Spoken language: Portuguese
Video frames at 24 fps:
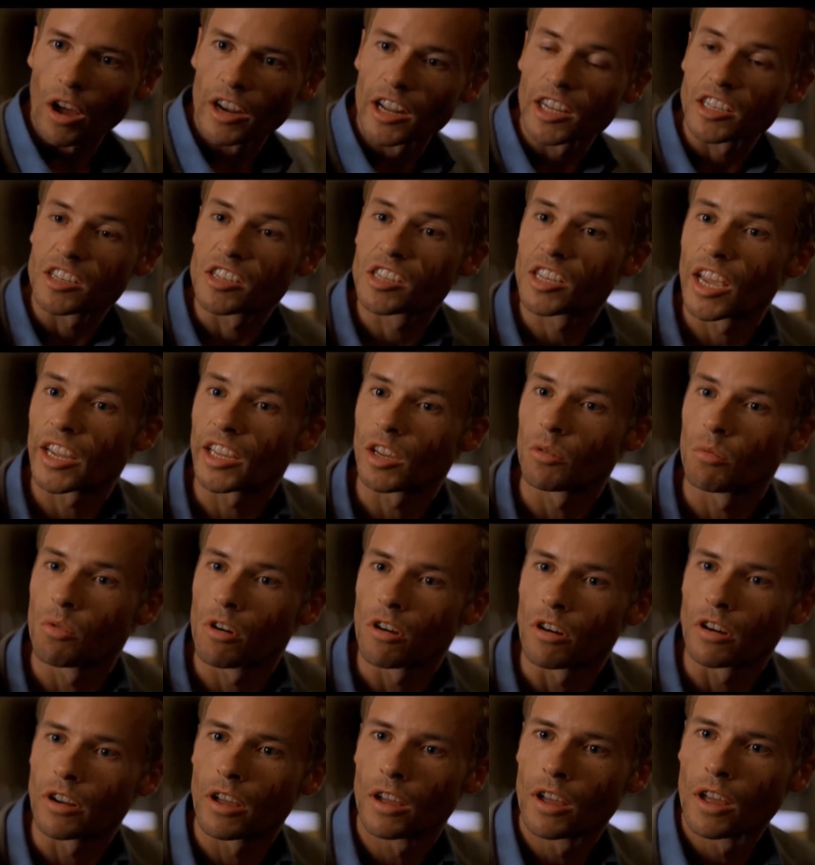E eu acreditei em
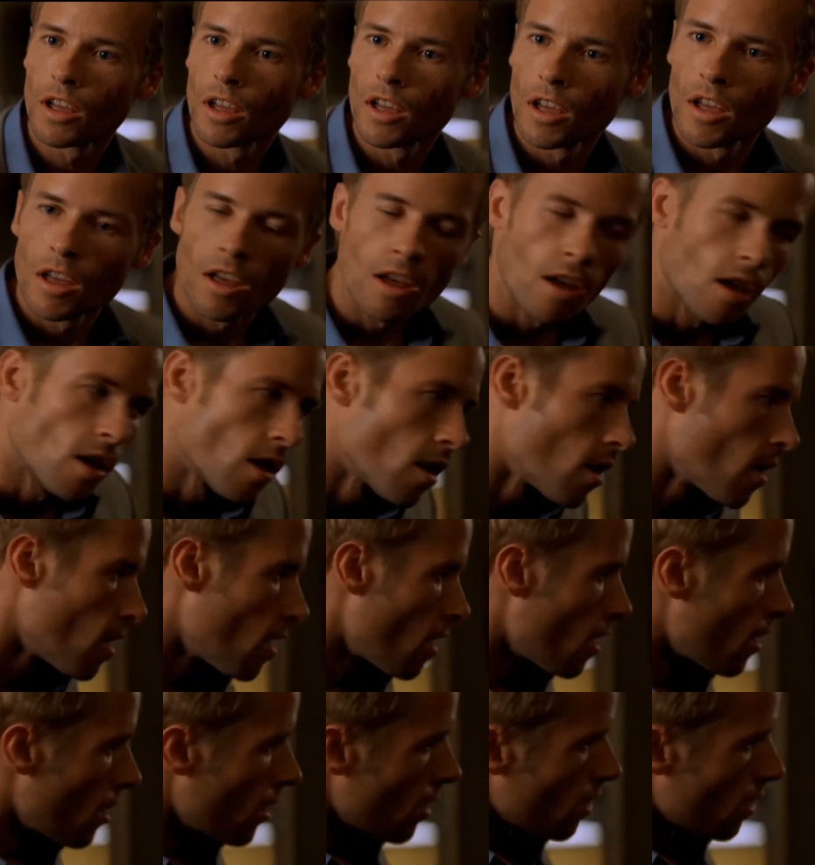você? Acreditou.